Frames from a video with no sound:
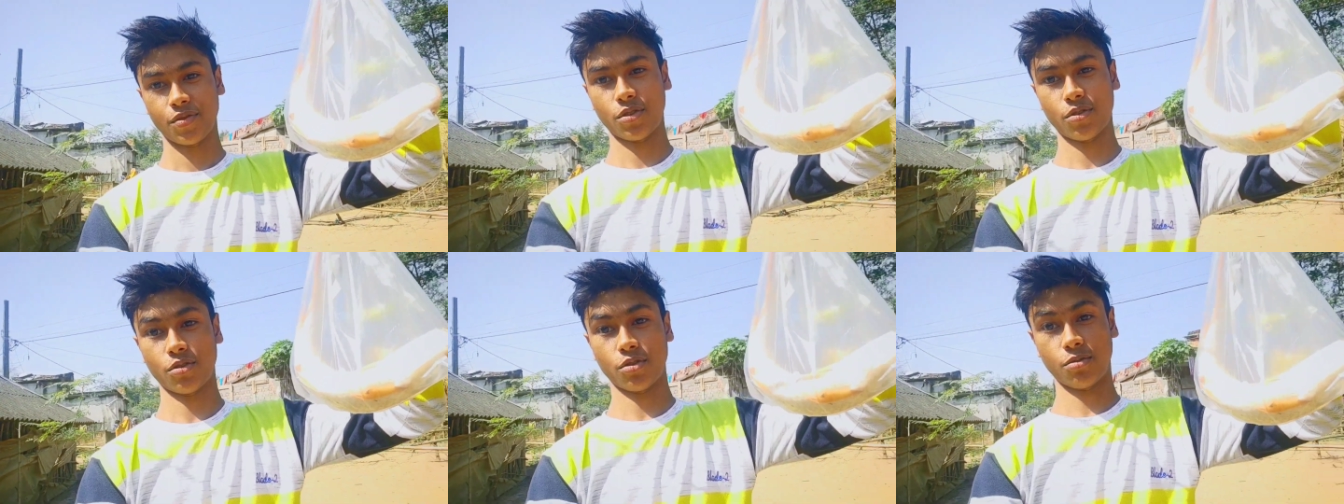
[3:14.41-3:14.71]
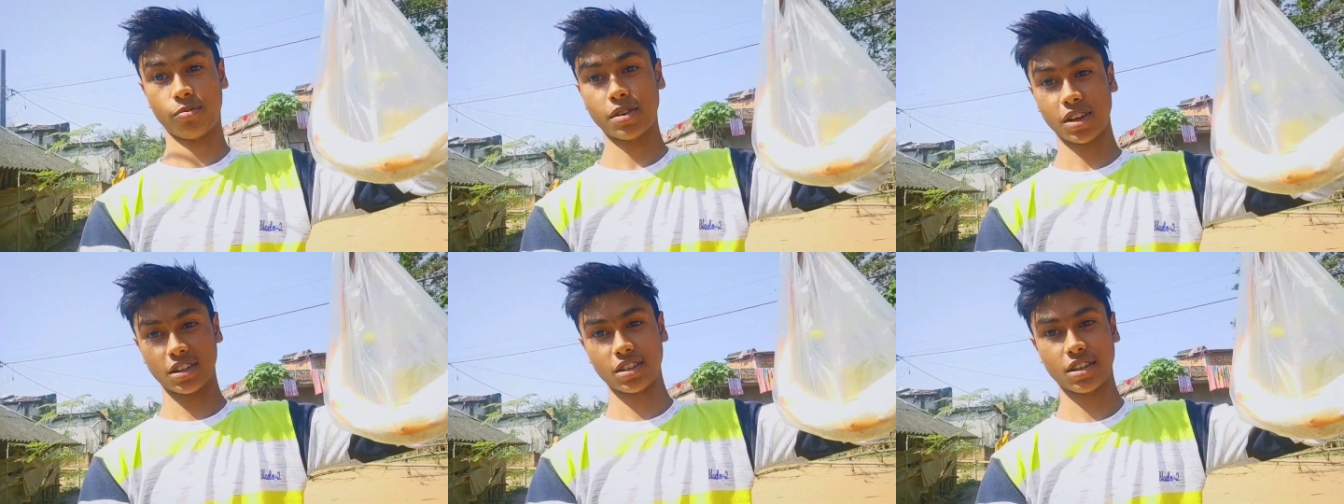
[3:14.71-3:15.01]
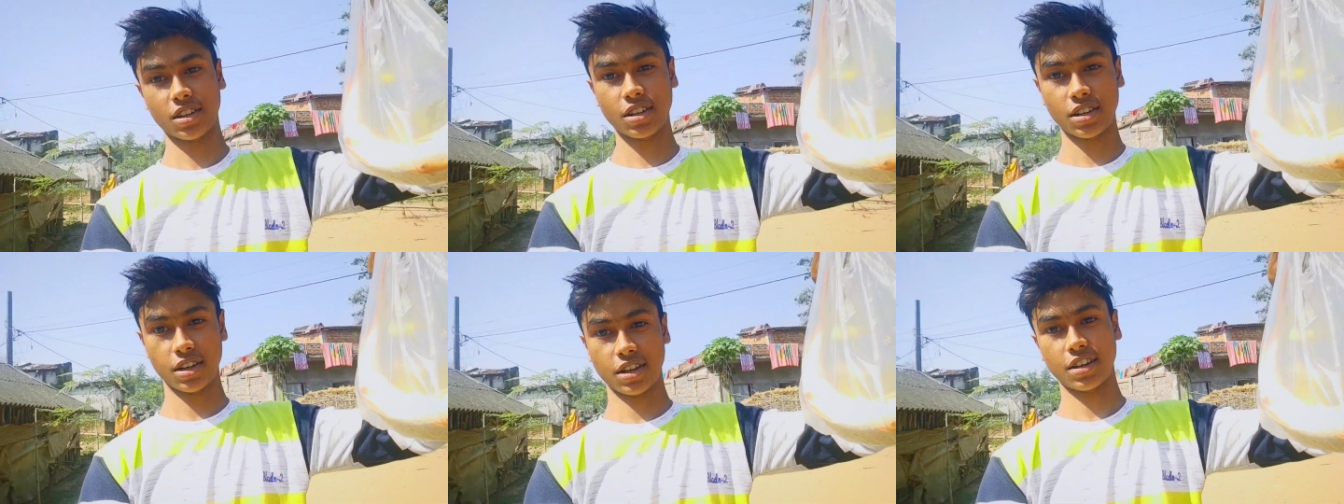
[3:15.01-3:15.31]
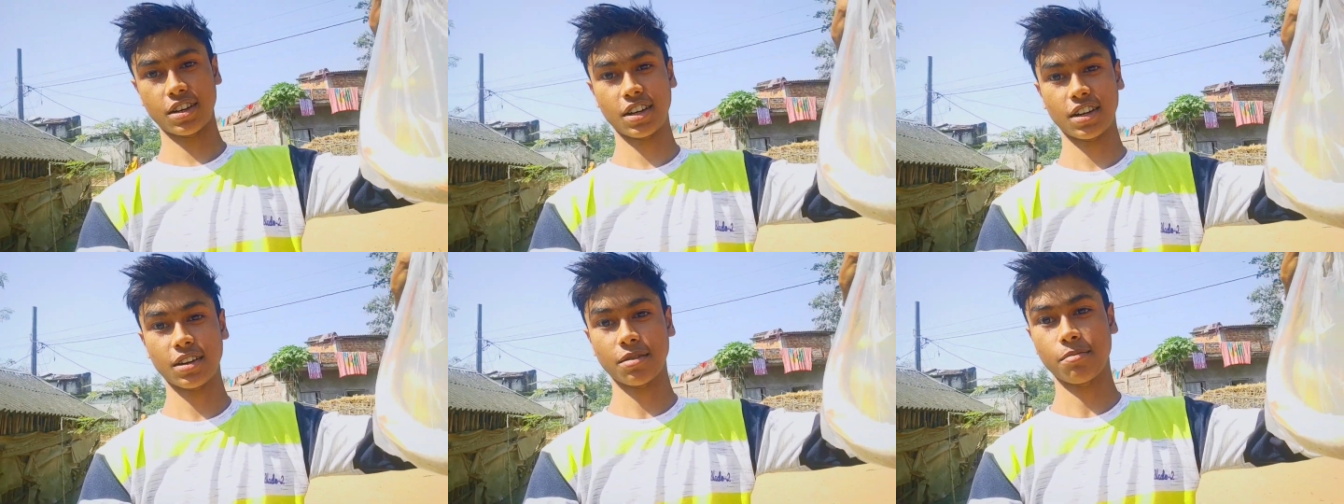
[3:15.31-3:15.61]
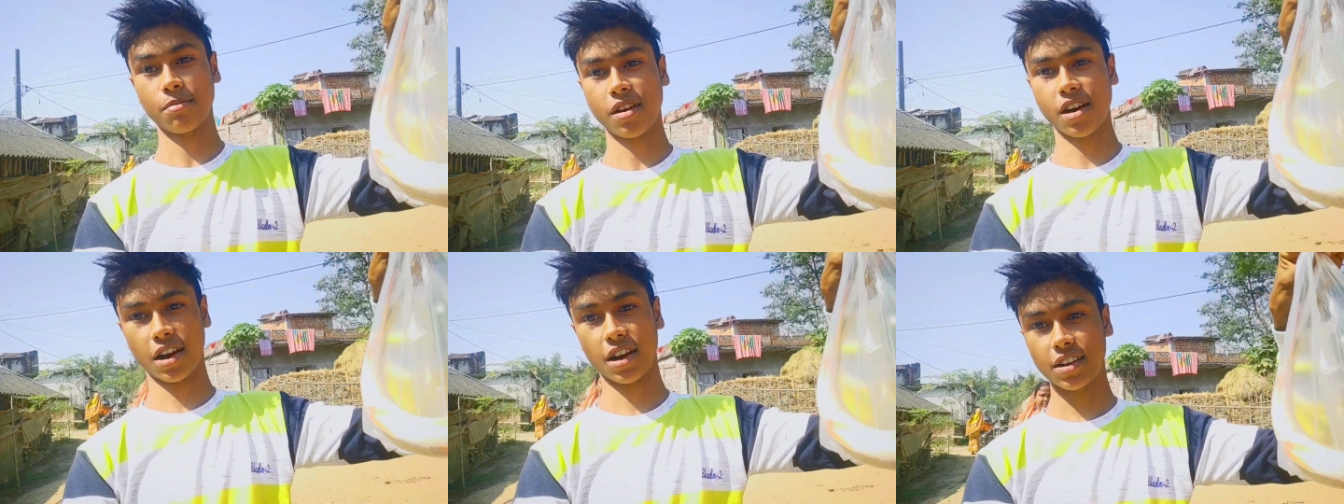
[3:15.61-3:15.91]
তো মাছটা একটা
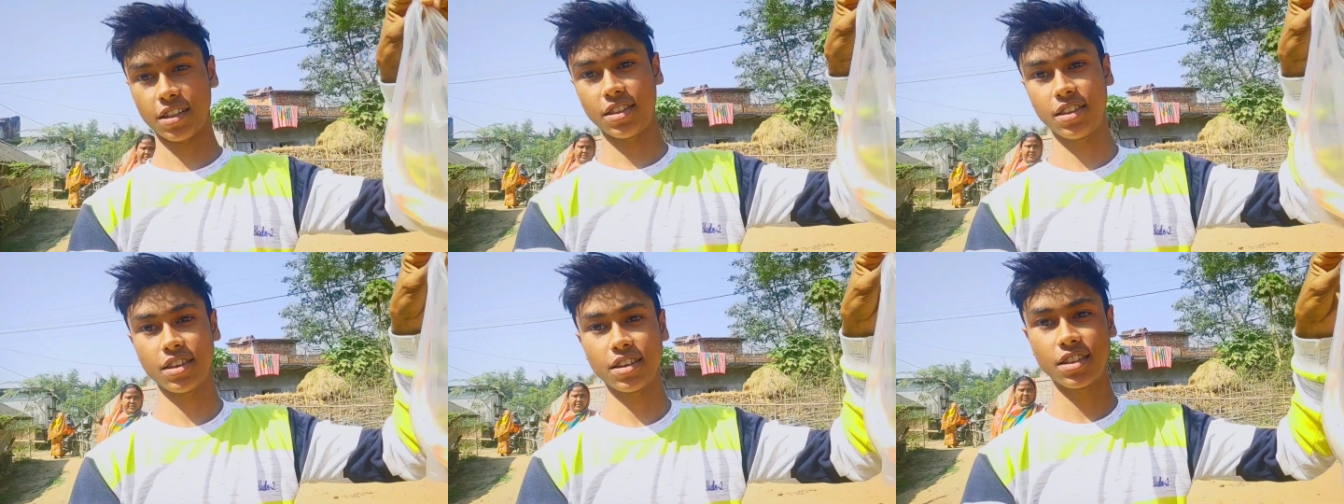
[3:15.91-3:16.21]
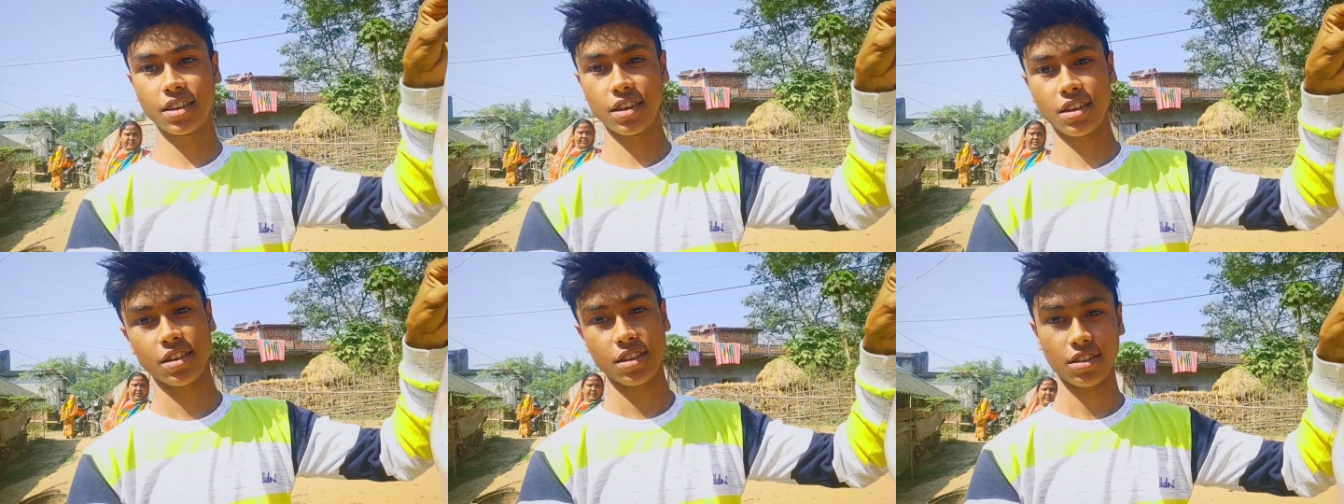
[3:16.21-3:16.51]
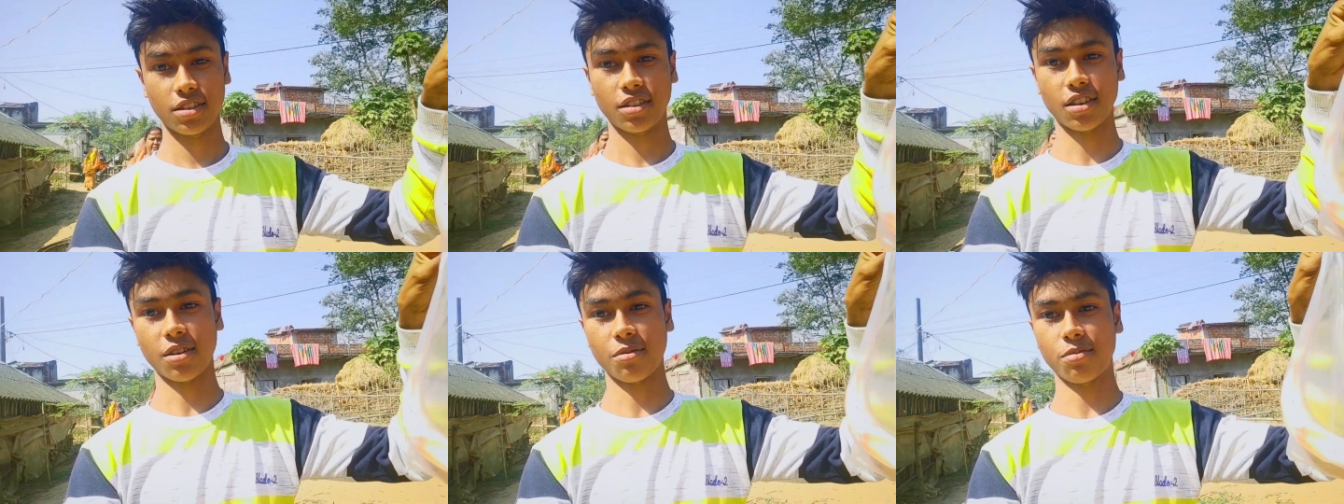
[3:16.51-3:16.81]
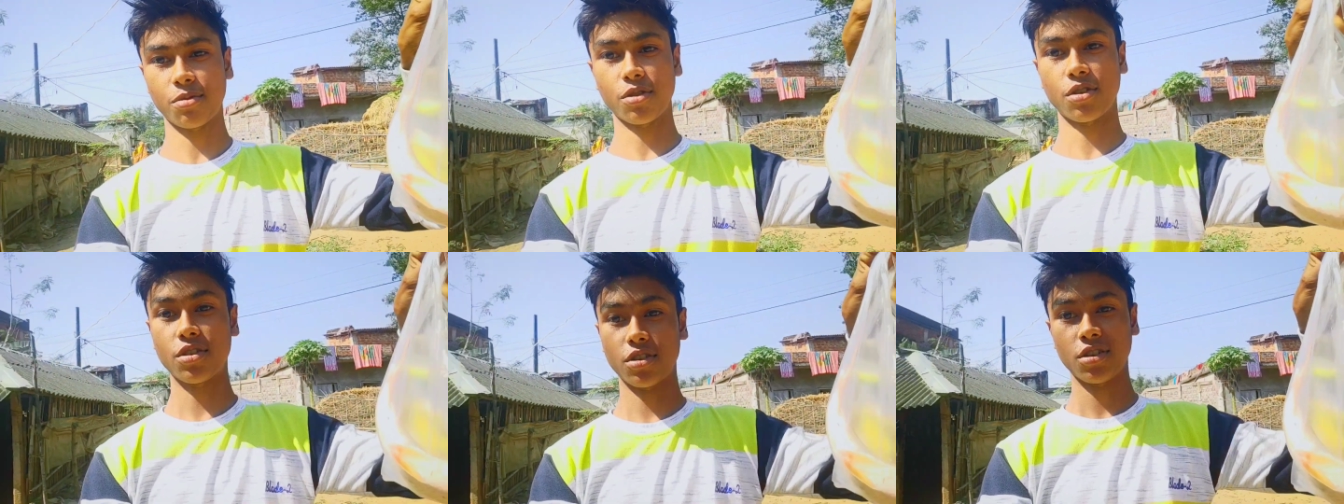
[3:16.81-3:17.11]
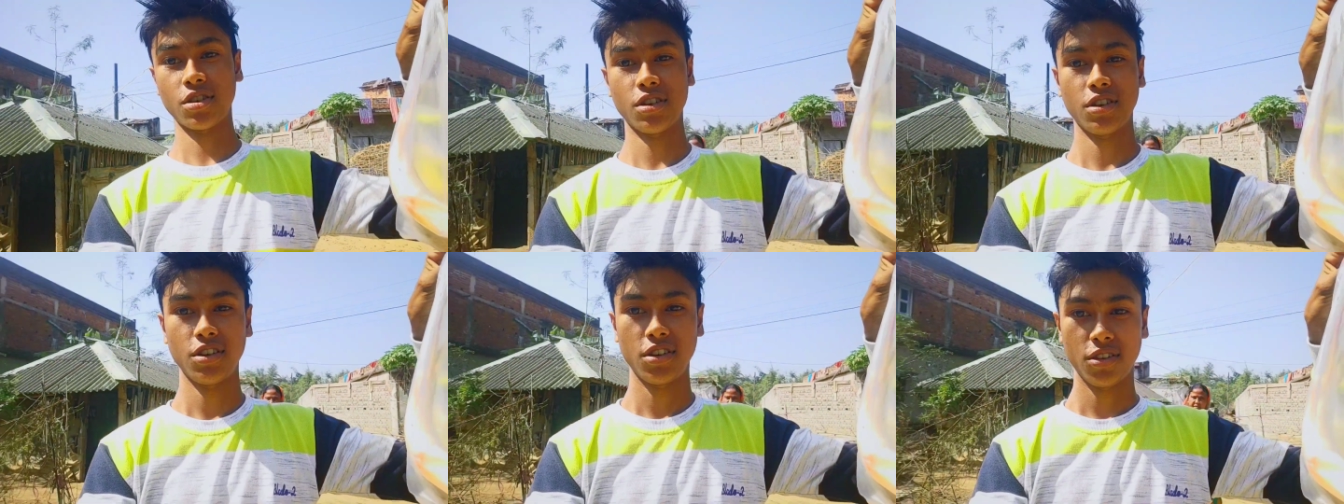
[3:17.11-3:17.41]
মাকে দিয়ে দিই তারপর
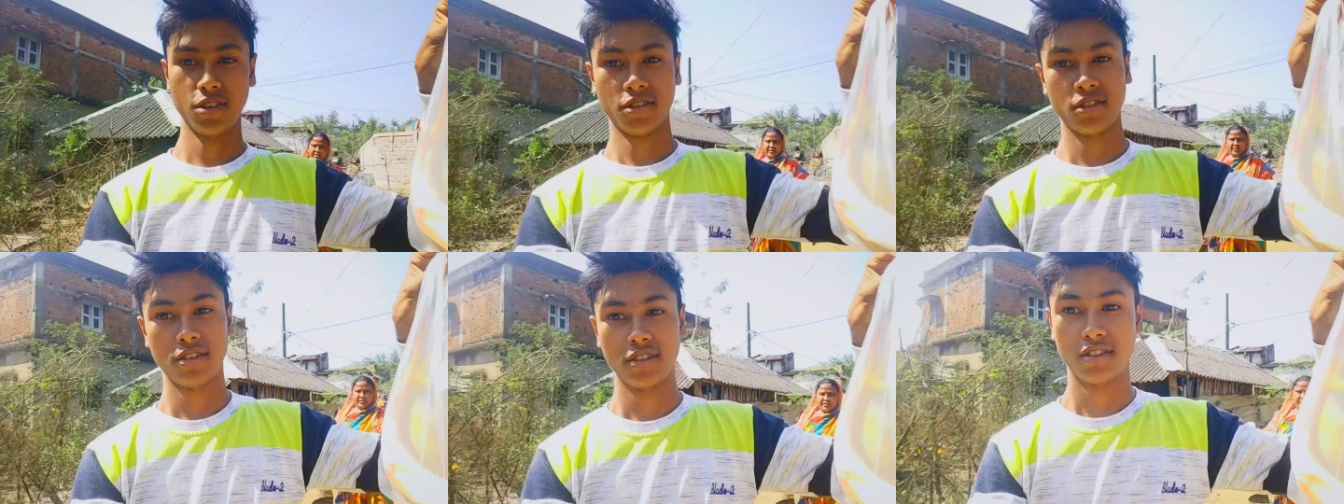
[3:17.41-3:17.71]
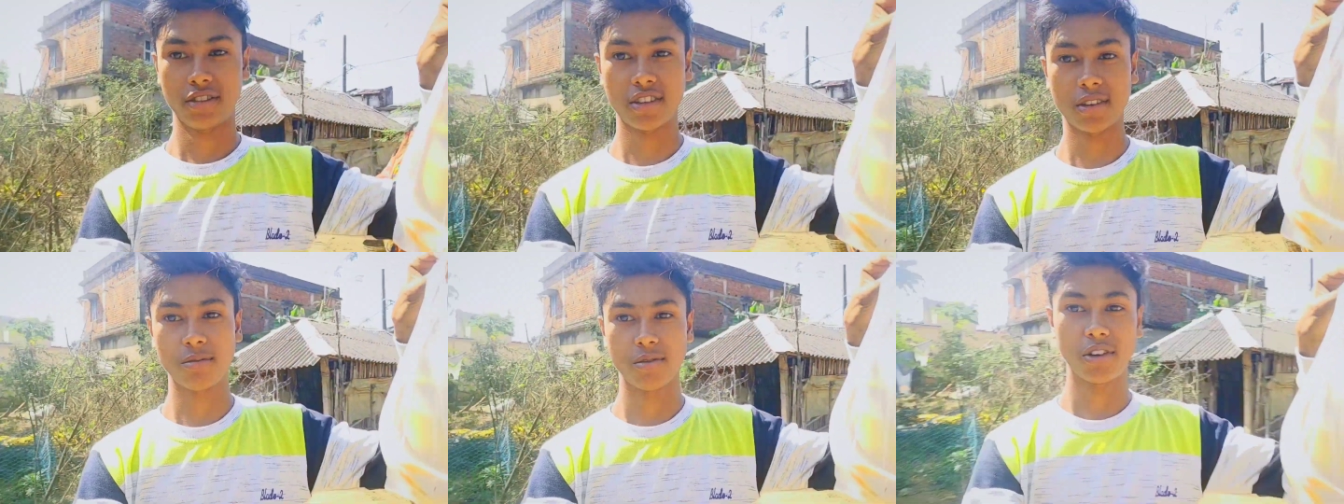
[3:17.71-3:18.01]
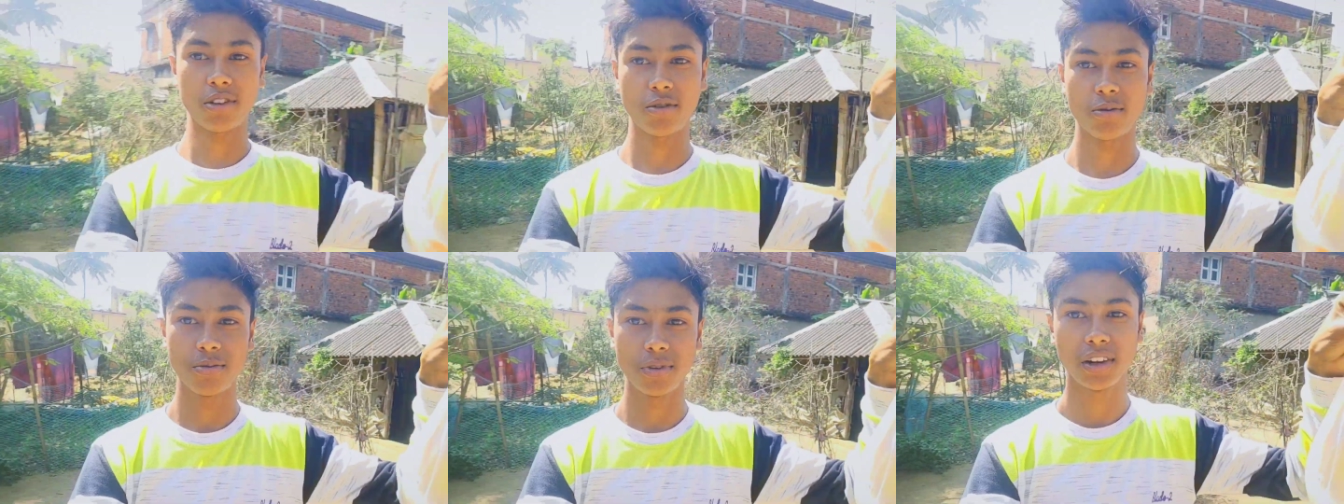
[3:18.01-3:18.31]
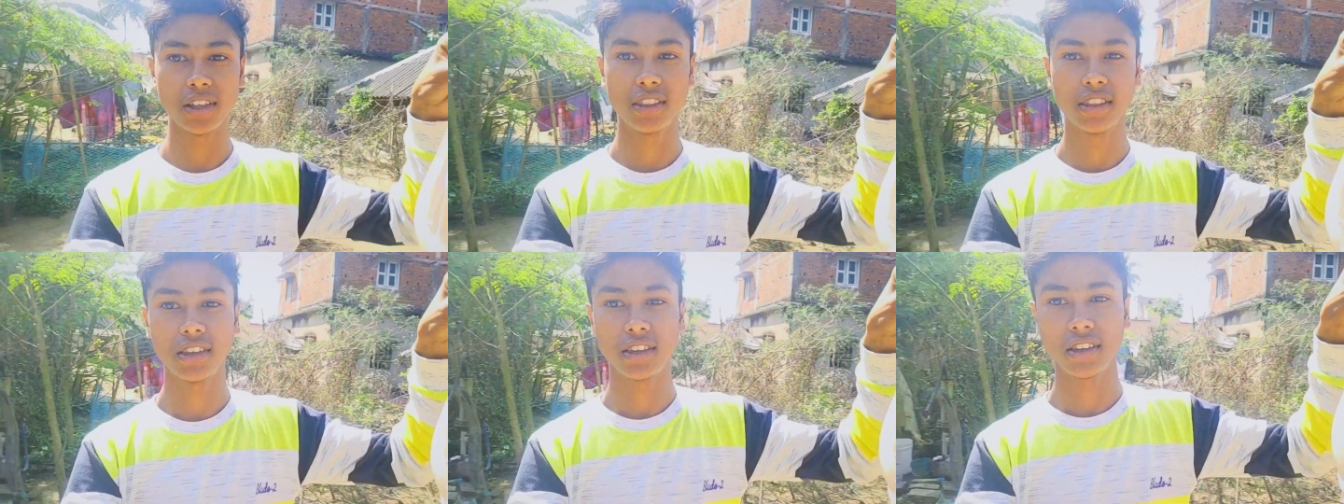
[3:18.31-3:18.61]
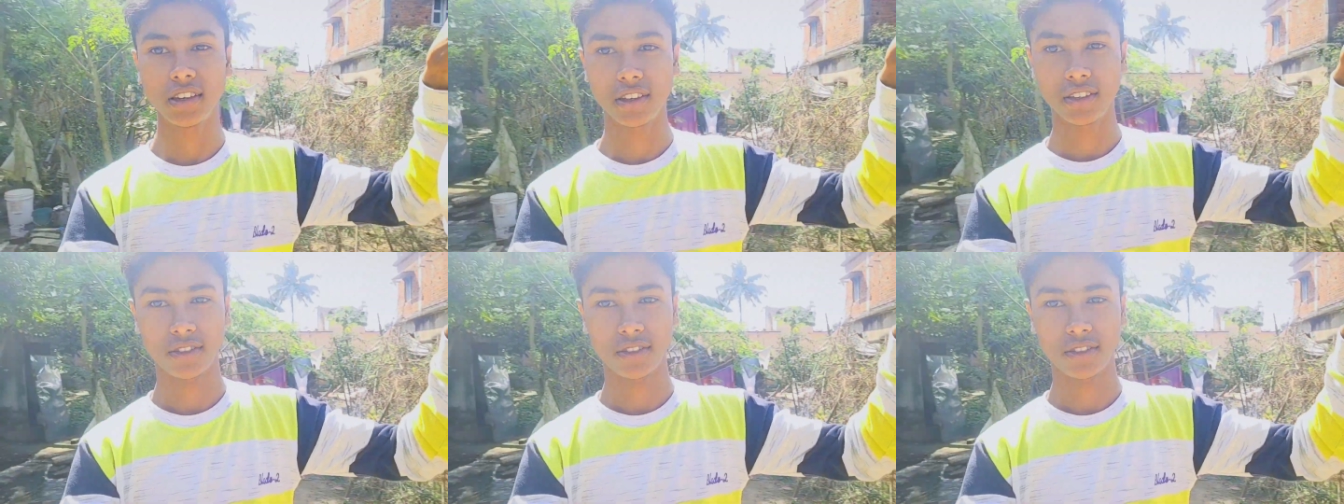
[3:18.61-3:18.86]
যাব একটু বিলের দিকে